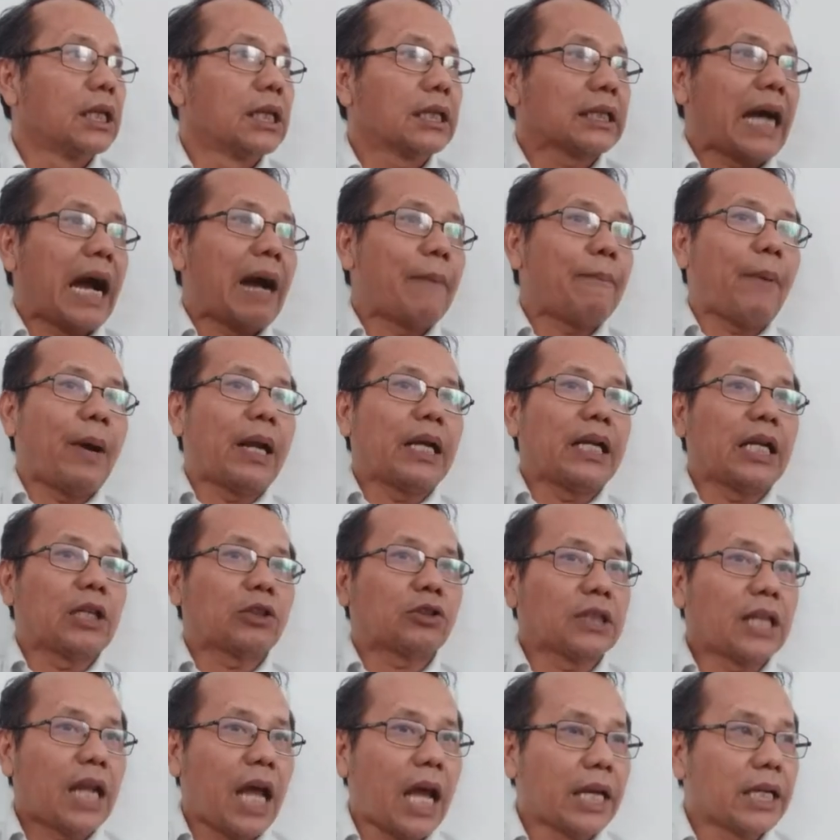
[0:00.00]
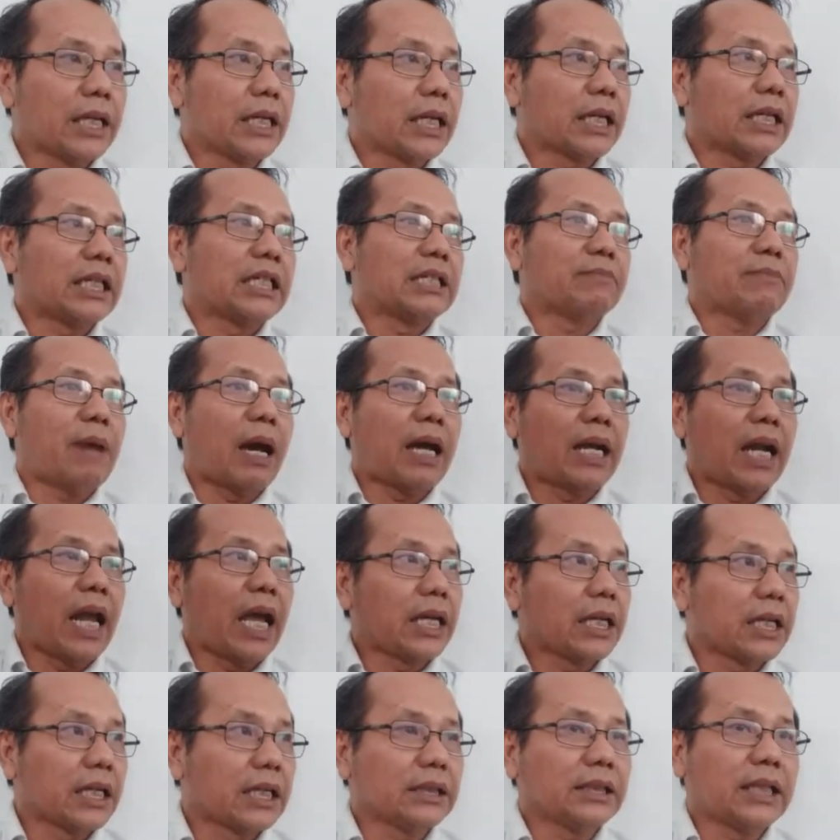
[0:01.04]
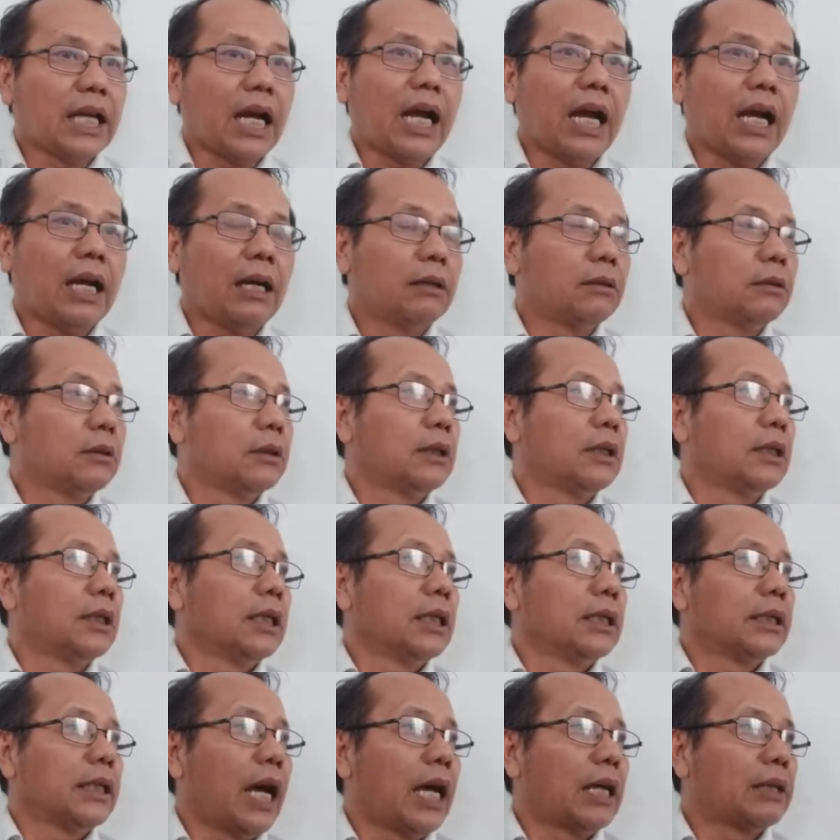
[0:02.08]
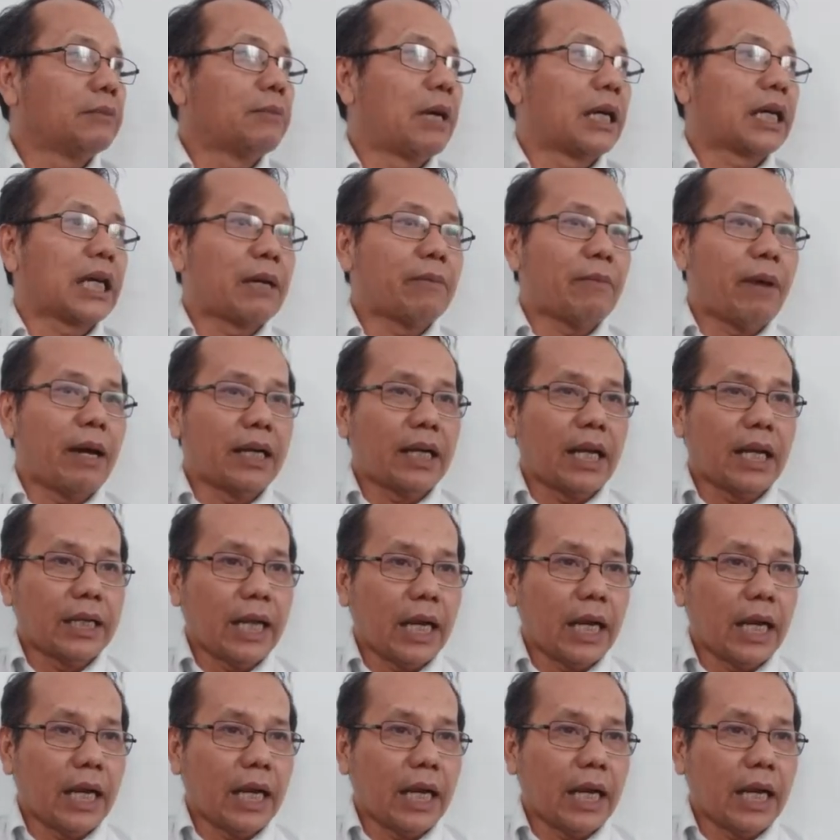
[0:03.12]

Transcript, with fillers: kapan Yesus lahir, di mana lahirnya dan bagaimana dia